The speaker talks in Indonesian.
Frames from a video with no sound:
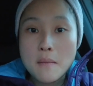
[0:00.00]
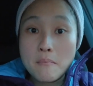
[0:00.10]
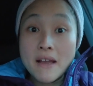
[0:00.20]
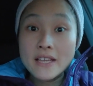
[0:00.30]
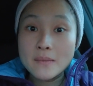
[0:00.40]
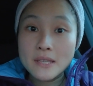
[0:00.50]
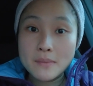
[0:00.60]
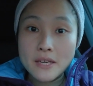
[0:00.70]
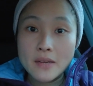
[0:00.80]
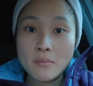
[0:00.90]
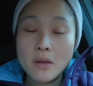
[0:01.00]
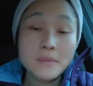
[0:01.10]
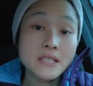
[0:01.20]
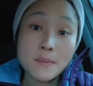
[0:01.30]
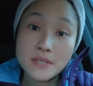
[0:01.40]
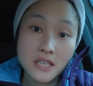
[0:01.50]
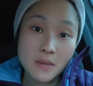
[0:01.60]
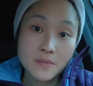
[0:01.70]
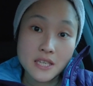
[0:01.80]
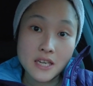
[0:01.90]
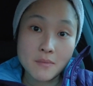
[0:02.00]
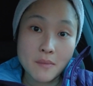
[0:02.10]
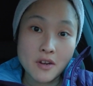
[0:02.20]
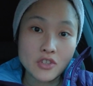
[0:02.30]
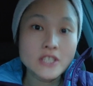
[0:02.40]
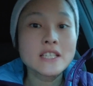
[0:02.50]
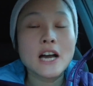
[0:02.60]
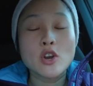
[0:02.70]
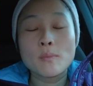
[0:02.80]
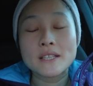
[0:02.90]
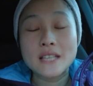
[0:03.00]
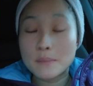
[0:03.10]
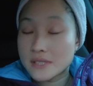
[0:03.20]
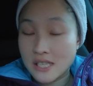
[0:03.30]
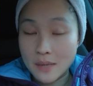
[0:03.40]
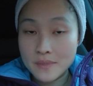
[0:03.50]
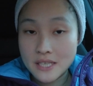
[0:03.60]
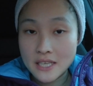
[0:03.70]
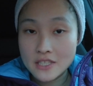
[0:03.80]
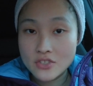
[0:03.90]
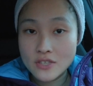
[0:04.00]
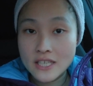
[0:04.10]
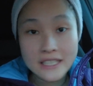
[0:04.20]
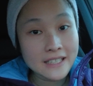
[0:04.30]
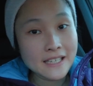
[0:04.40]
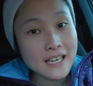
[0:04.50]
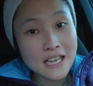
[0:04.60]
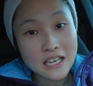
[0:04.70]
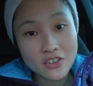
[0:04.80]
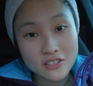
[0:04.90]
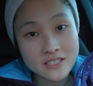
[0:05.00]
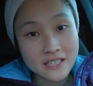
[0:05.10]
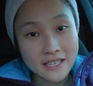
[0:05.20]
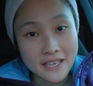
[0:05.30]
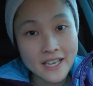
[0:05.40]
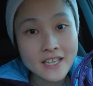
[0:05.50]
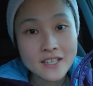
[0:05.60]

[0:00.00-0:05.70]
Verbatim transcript: Bagi teman-teman yang belum subscribe channel Mama Goci, jangan lupa subscribe sekarang juga dan nyalakan loncengnya